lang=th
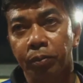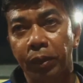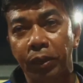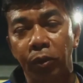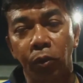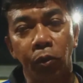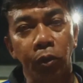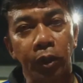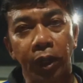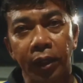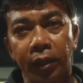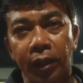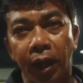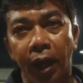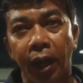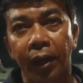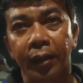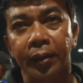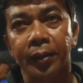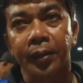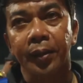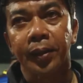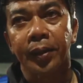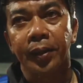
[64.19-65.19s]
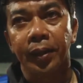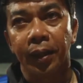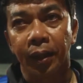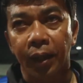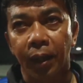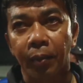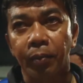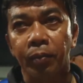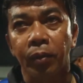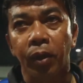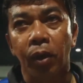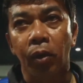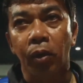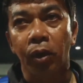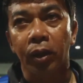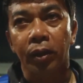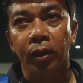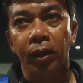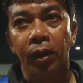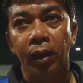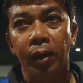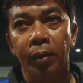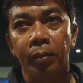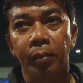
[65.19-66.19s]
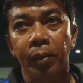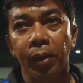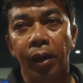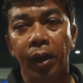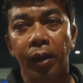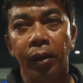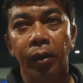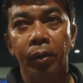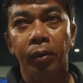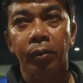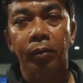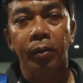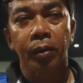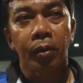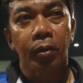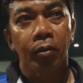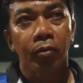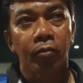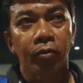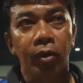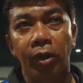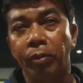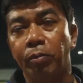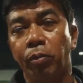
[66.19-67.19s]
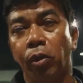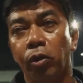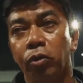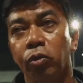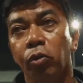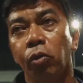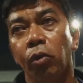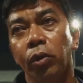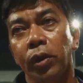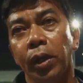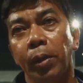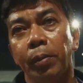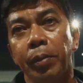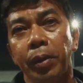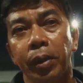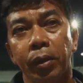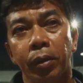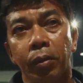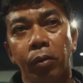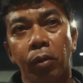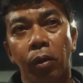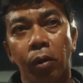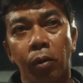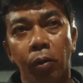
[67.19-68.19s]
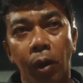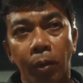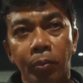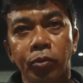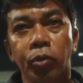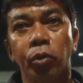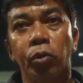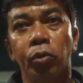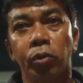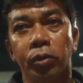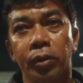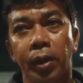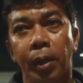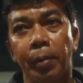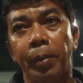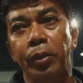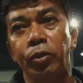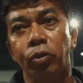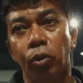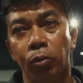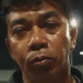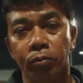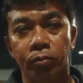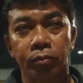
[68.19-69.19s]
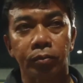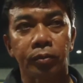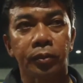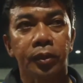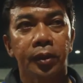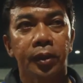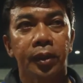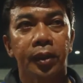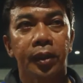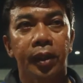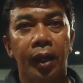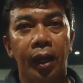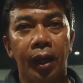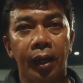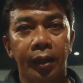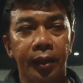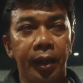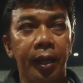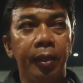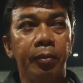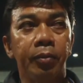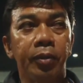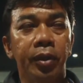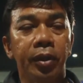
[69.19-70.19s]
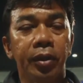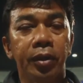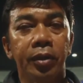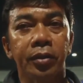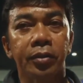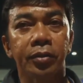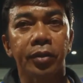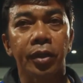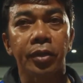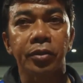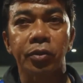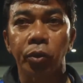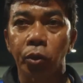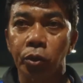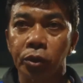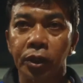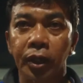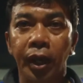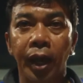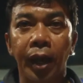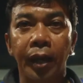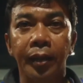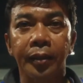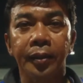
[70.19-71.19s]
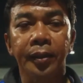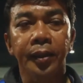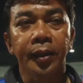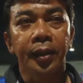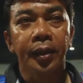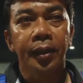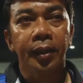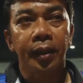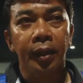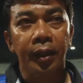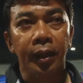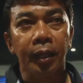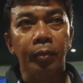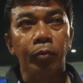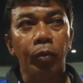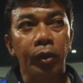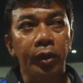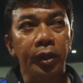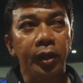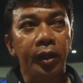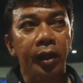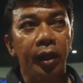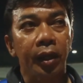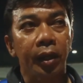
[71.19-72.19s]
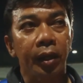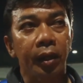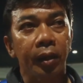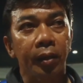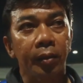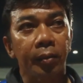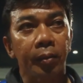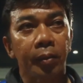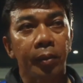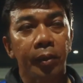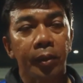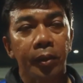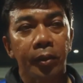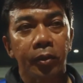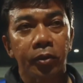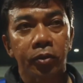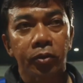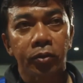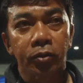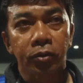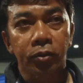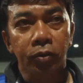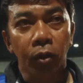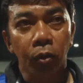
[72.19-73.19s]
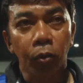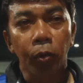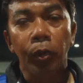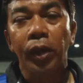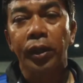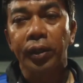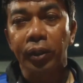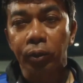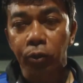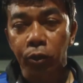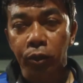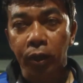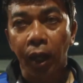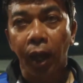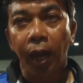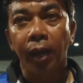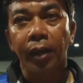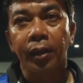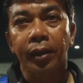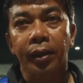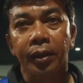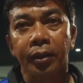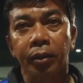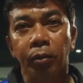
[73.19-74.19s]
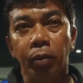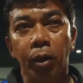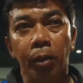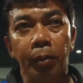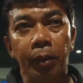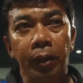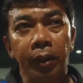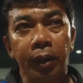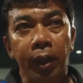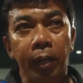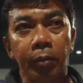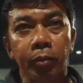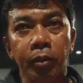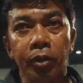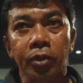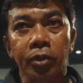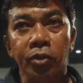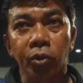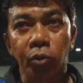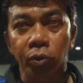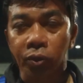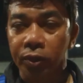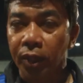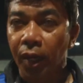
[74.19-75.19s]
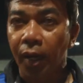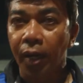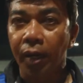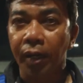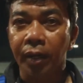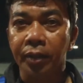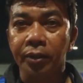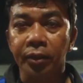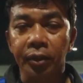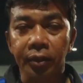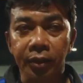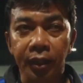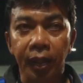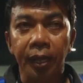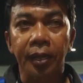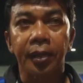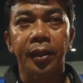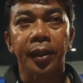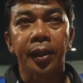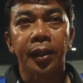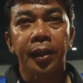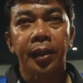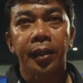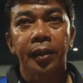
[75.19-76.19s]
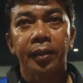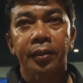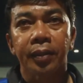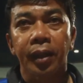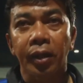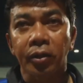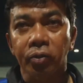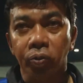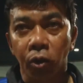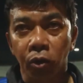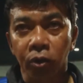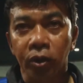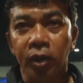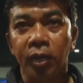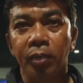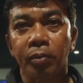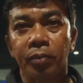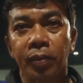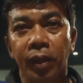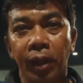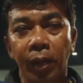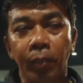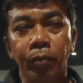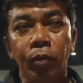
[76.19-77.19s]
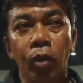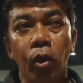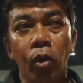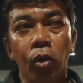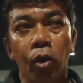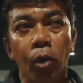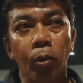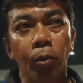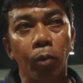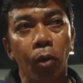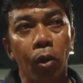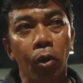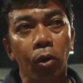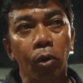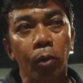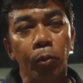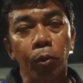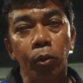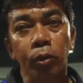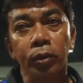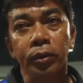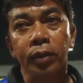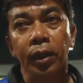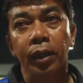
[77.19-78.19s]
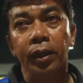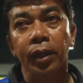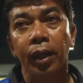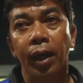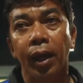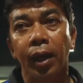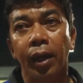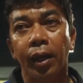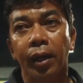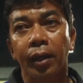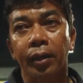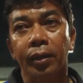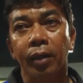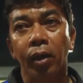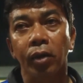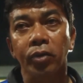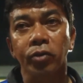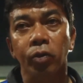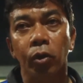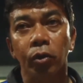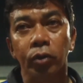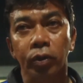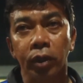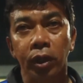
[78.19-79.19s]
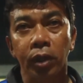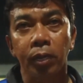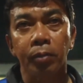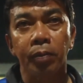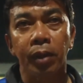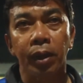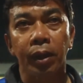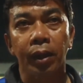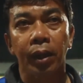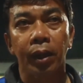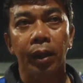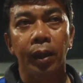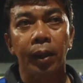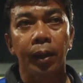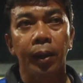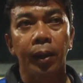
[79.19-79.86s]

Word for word: ประตูเด็ดขาดนะครับเราก็เล่นเพื่อให้แฟนบอลทุกคนได้มีความสุขได้มาชมเกมที่สุขสนานนะครับวันนี้ก็จนวินาทีสุดท้ายก็ถือว่าเป็นเกมที่สุขสนาน และก็ตื่นเต้นทั้ง 2 ทีมนะครับต้องขอขอบคุณนักกีฬาทั้ง 2 ทีมแล้วก็